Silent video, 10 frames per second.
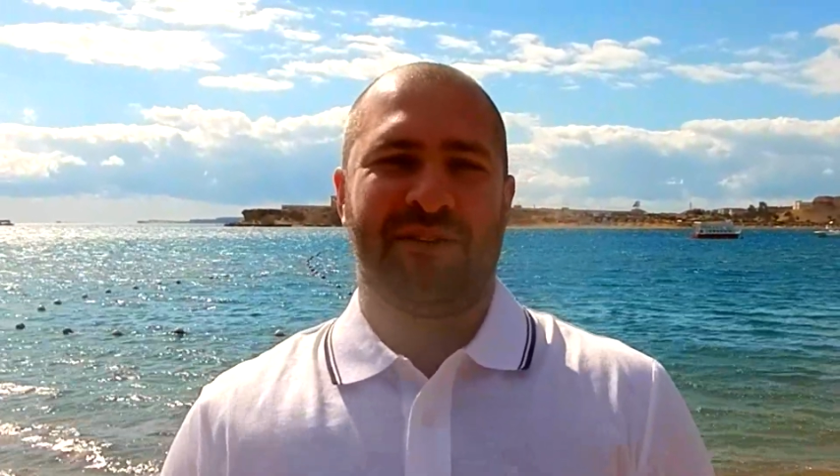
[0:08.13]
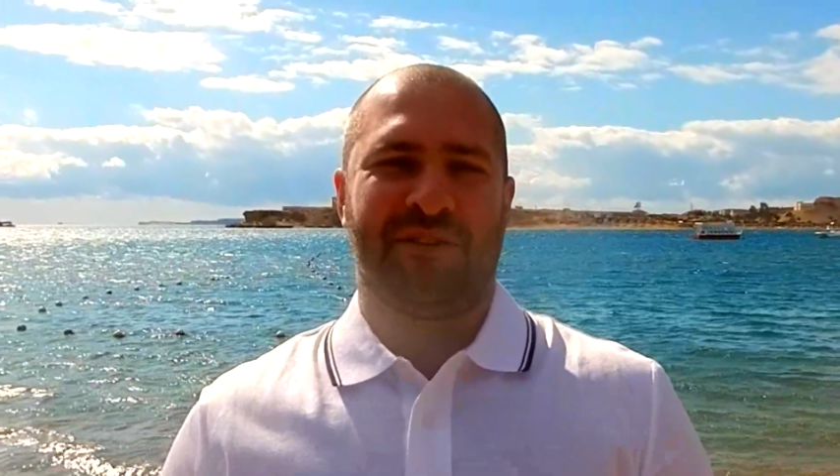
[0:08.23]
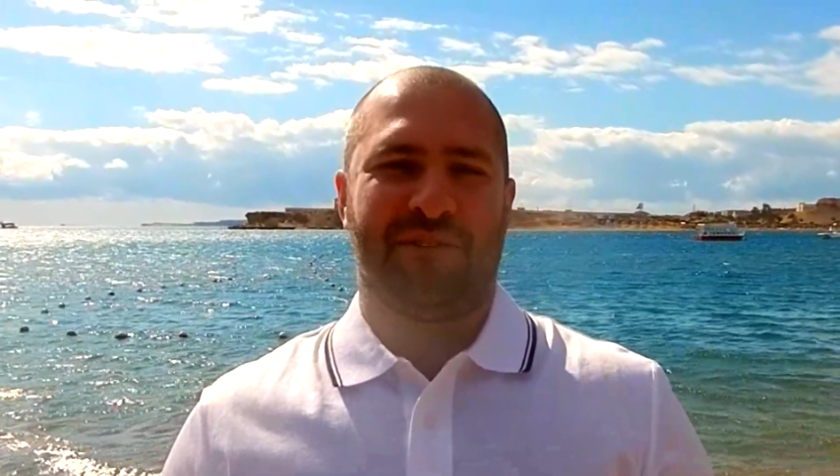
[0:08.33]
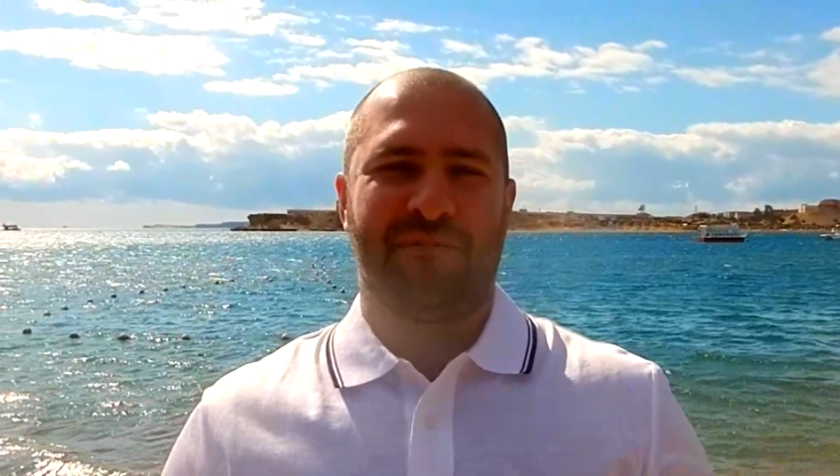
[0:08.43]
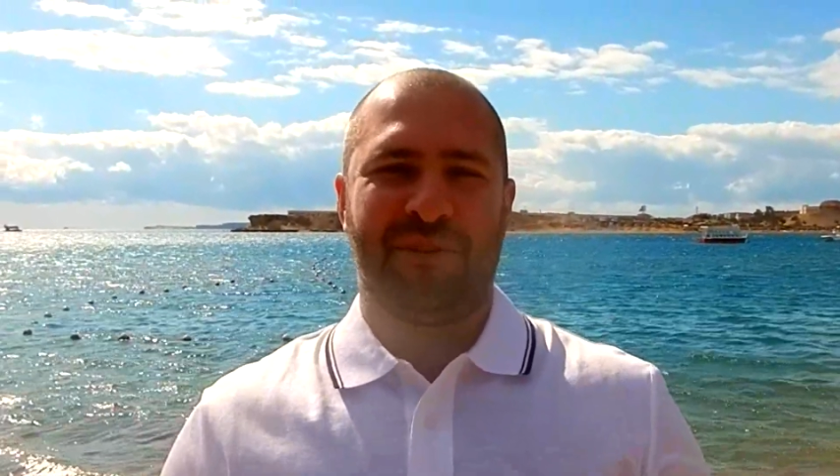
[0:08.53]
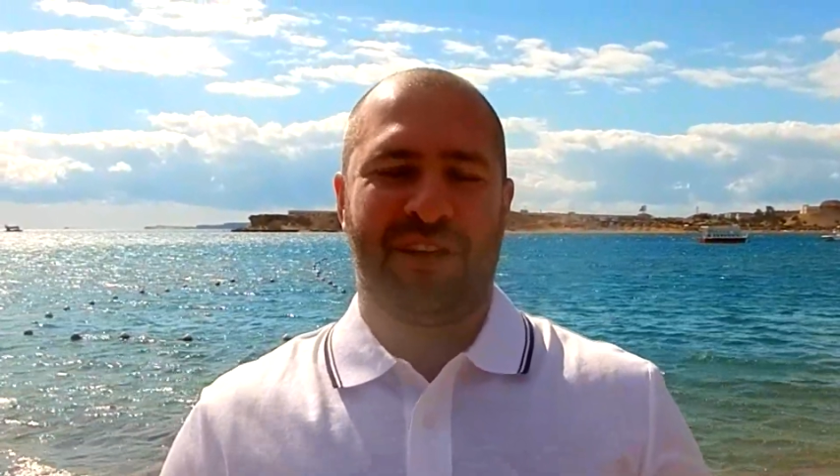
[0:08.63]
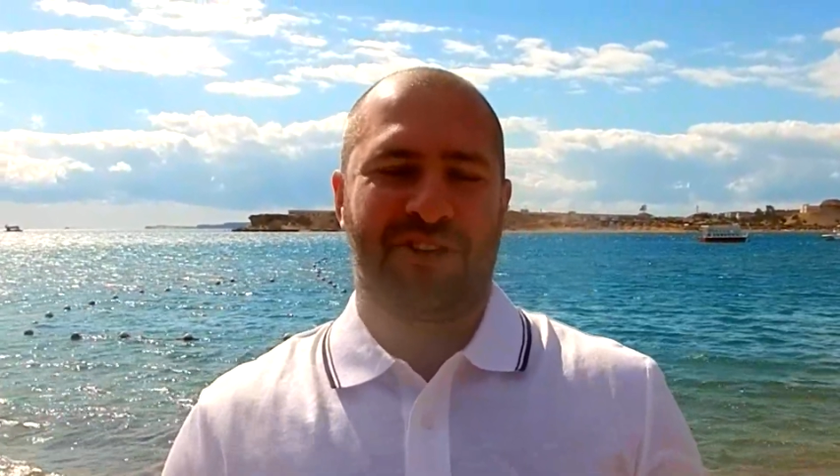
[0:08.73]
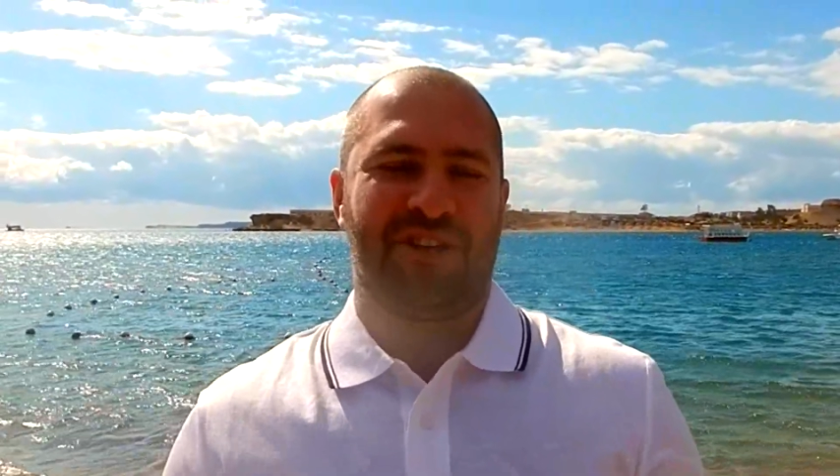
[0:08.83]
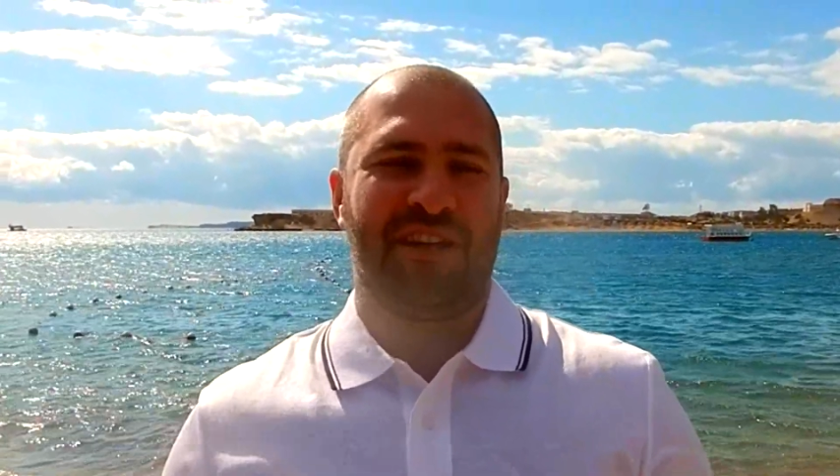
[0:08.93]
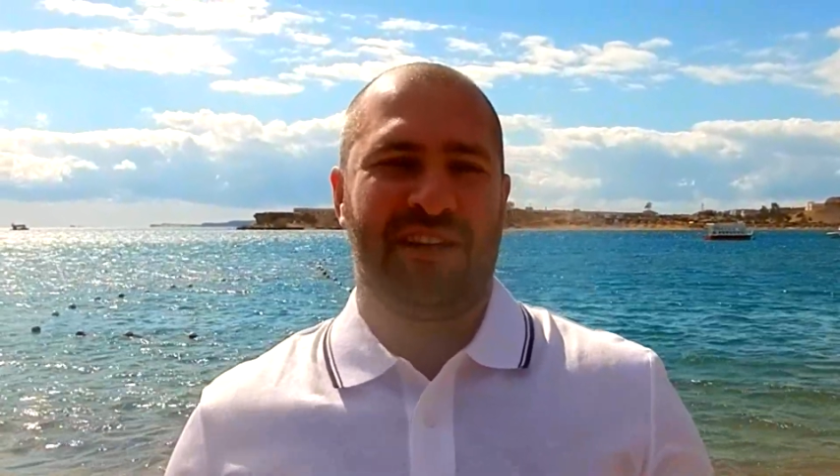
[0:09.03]
но мы
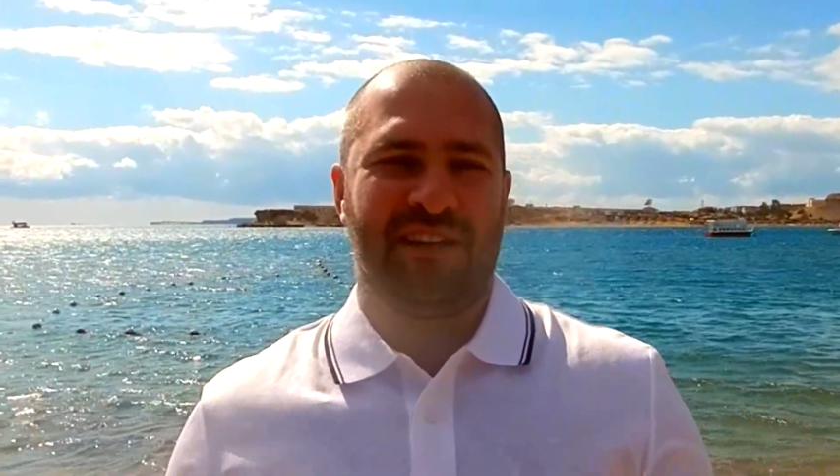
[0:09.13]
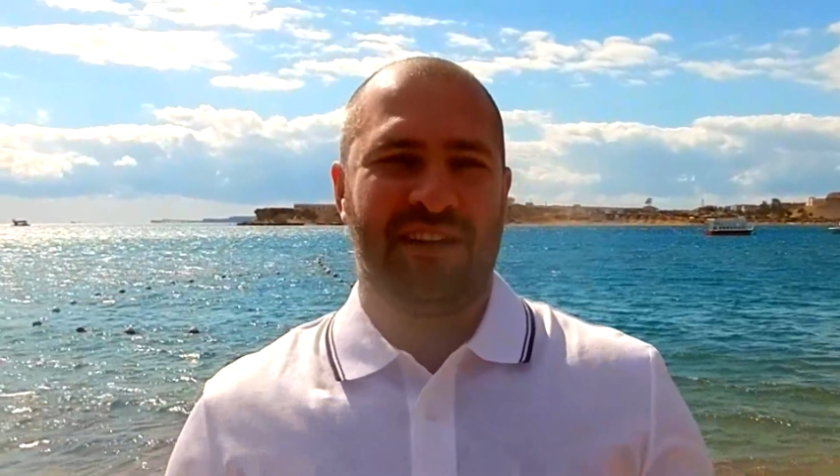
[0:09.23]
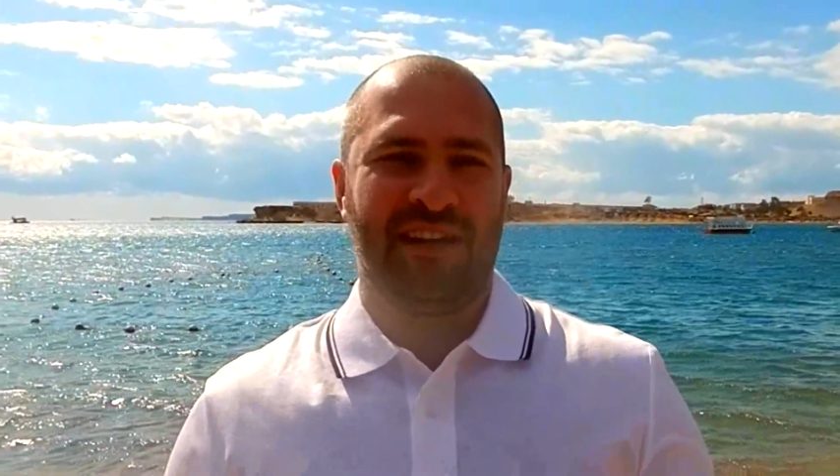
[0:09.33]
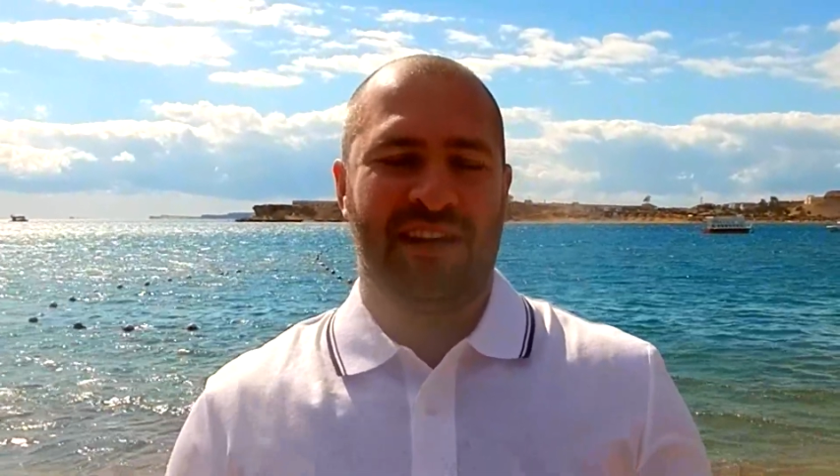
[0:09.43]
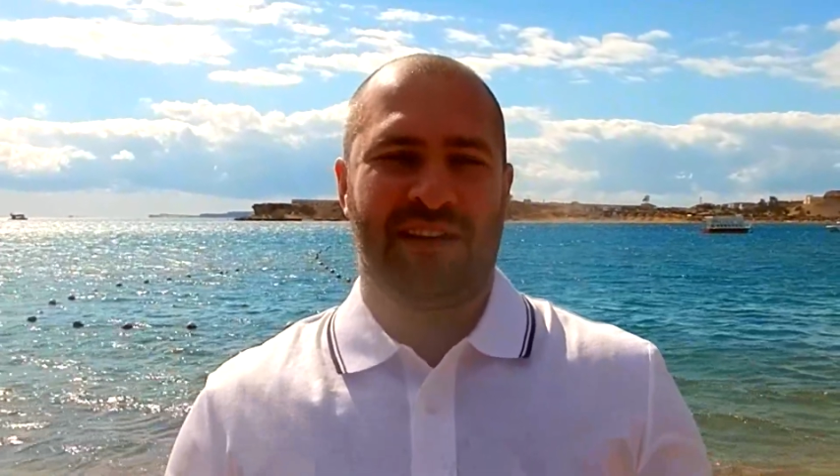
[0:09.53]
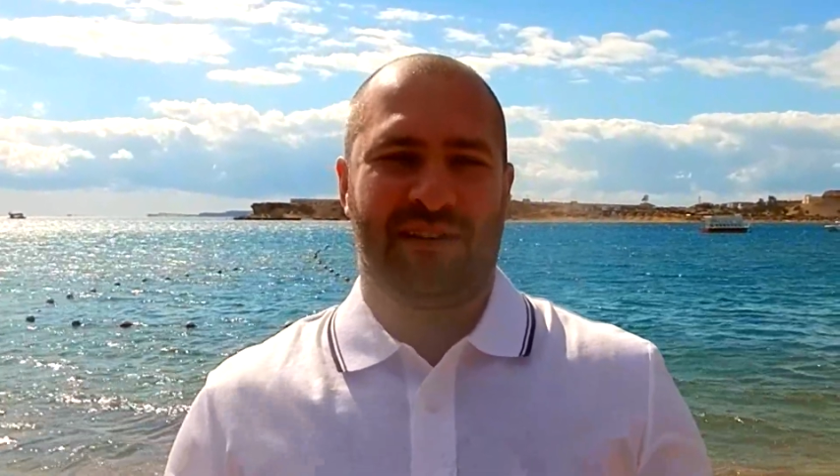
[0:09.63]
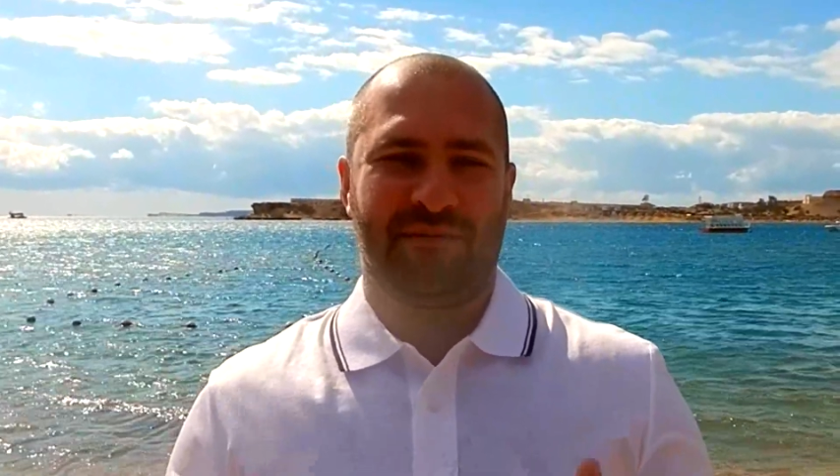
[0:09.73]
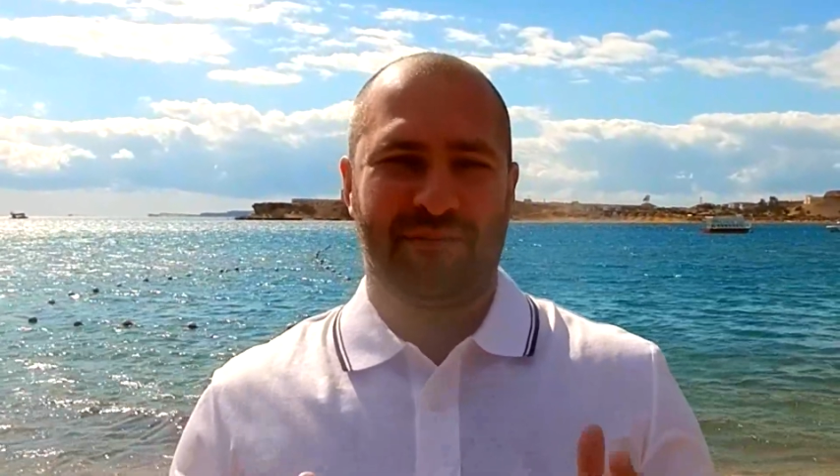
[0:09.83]
решили не